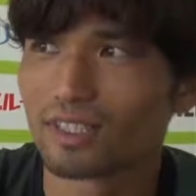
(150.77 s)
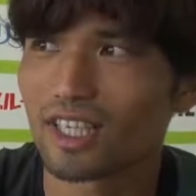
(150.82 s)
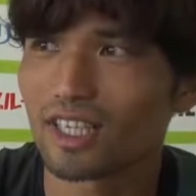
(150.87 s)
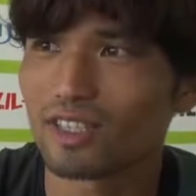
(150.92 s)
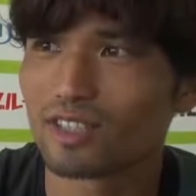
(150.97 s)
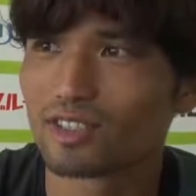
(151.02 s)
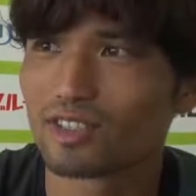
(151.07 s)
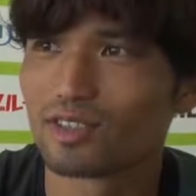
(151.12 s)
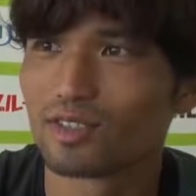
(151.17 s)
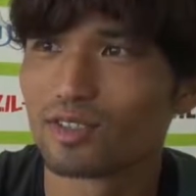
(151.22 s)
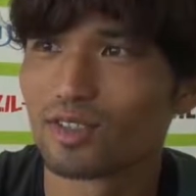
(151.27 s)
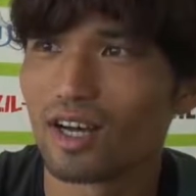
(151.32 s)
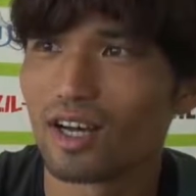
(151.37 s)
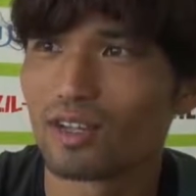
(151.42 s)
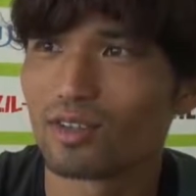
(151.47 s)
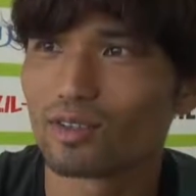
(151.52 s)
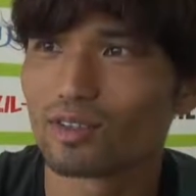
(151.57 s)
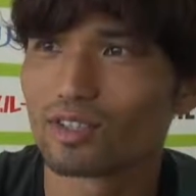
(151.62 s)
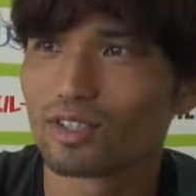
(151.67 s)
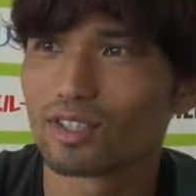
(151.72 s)
チャンスの
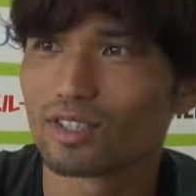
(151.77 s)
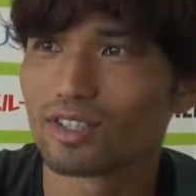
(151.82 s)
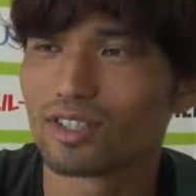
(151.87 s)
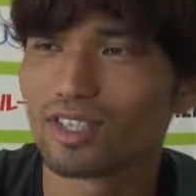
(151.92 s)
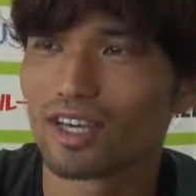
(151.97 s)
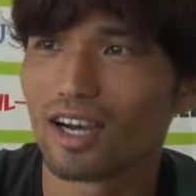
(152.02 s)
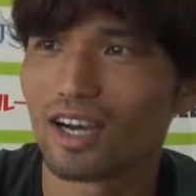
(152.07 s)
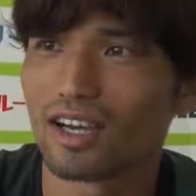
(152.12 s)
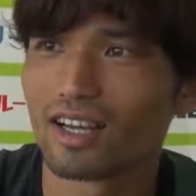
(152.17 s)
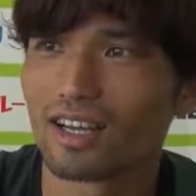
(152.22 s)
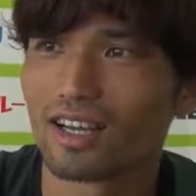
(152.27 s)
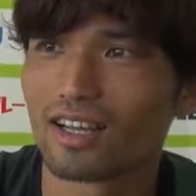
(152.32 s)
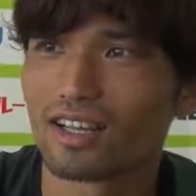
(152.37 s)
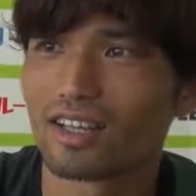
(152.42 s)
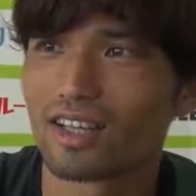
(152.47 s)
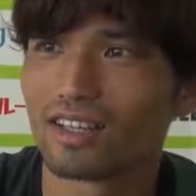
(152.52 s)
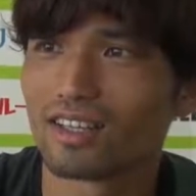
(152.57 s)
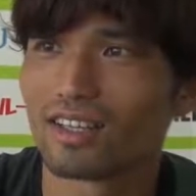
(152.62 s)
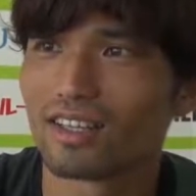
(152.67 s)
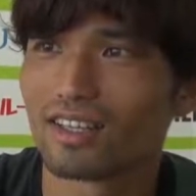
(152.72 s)
あとすぐに変えられ
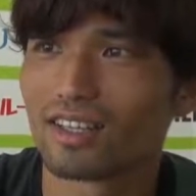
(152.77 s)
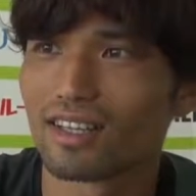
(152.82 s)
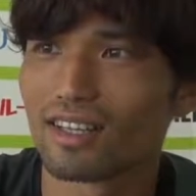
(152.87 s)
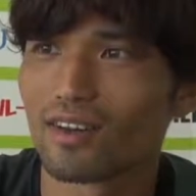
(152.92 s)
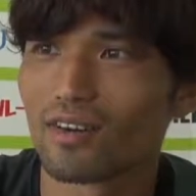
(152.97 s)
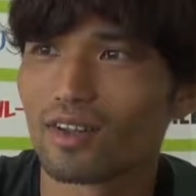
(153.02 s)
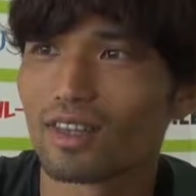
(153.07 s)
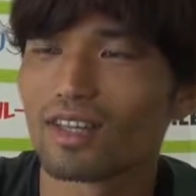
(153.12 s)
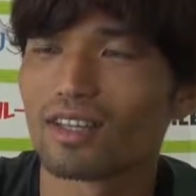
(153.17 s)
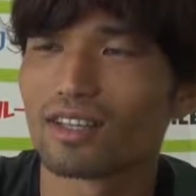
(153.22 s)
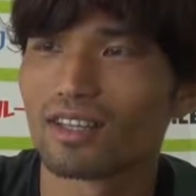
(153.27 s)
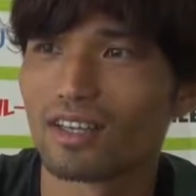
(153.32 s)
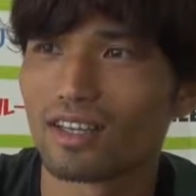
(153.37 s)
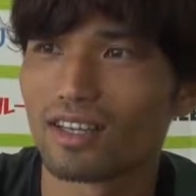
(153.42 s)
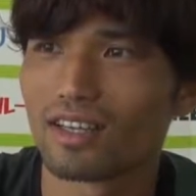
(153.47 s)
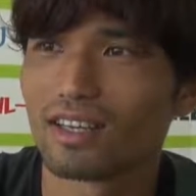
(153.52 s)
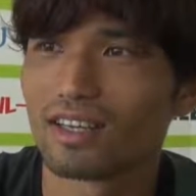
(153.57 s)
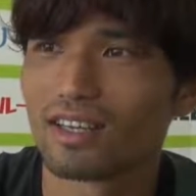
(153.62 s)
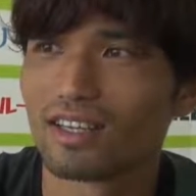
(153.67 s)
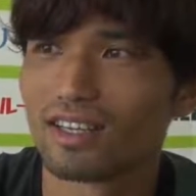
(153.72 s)
た変わったん
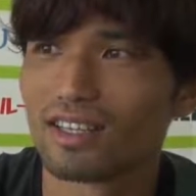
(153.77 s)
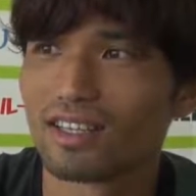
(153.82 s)
で、